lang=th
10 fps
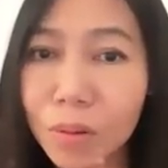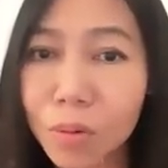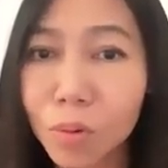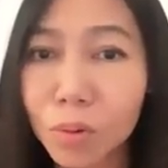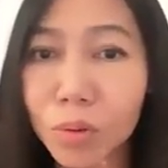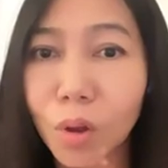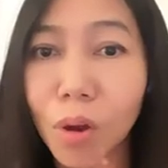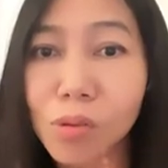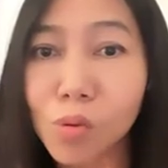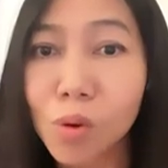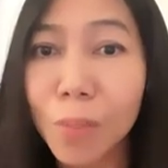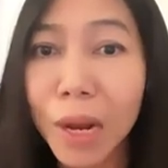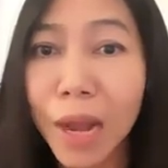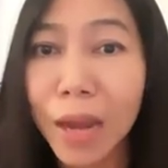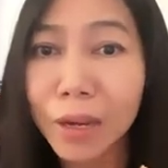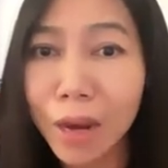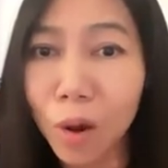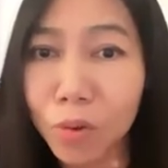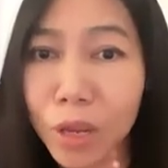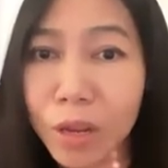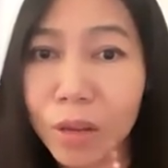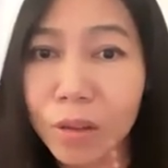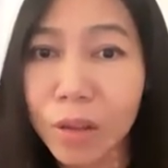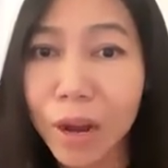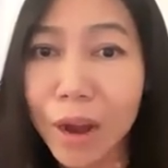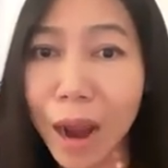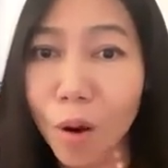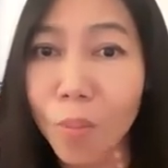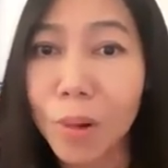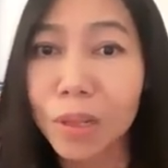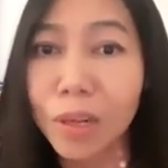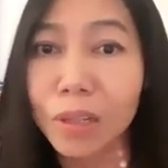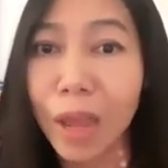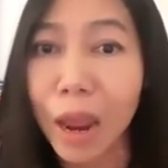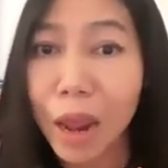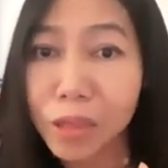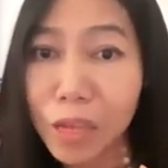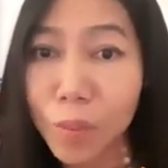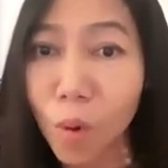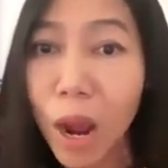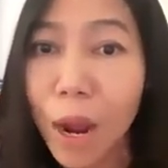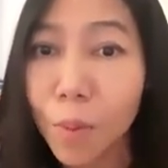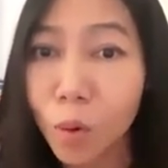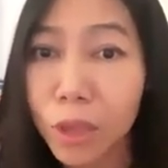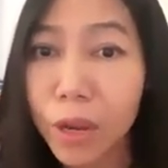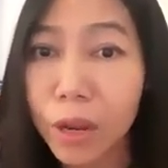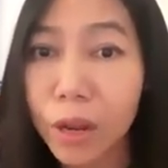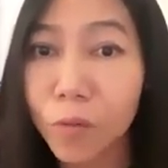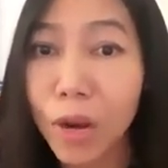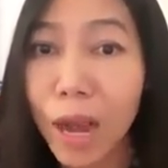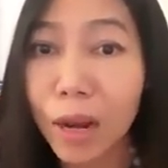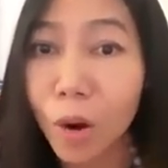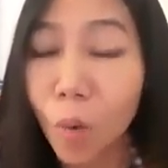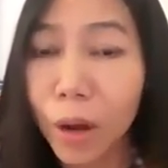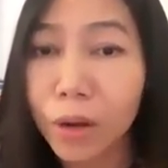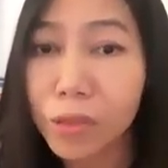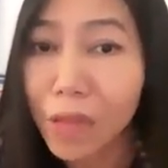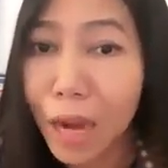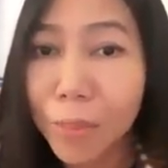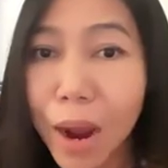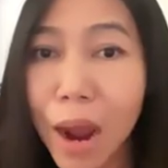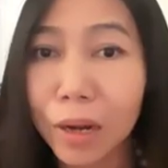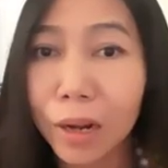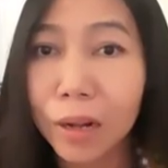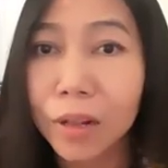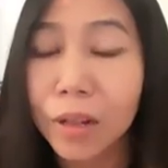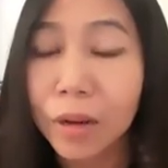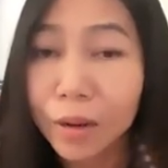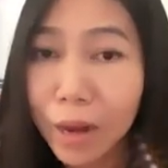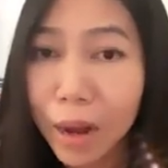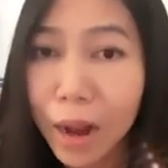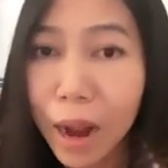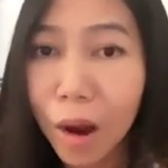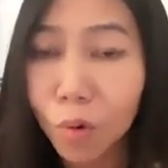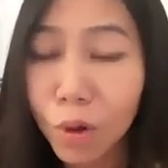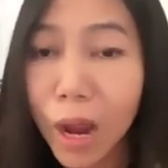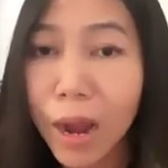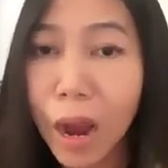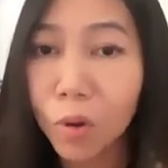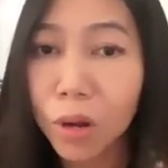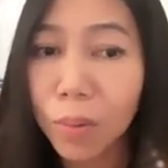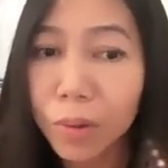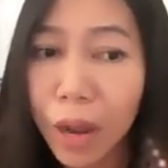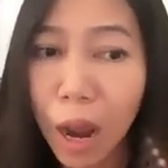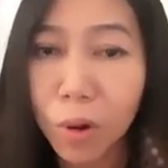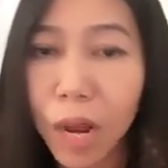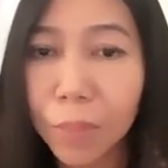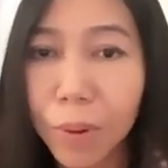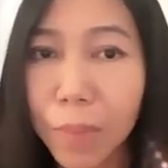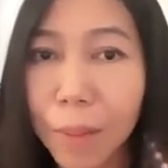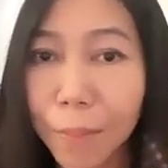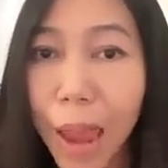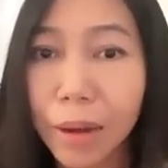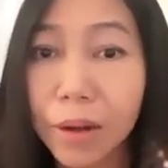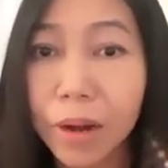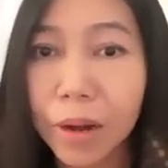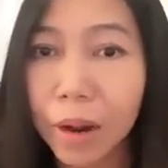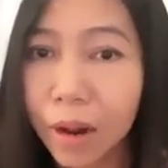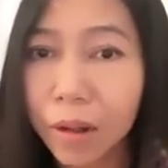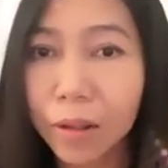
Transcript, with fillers: คุณต้องต่อสู้กับอากาศที่หนาวเย็น หน้าหนาว มืดตั้งแต่สี่โมงห้าโมงเย็นนะ เวลากลางวันนี่สั้นมากนะคะหน้าหนาว หน้าหนาวเนี่ยยาวนานประมาณแปดเดือนนะคะ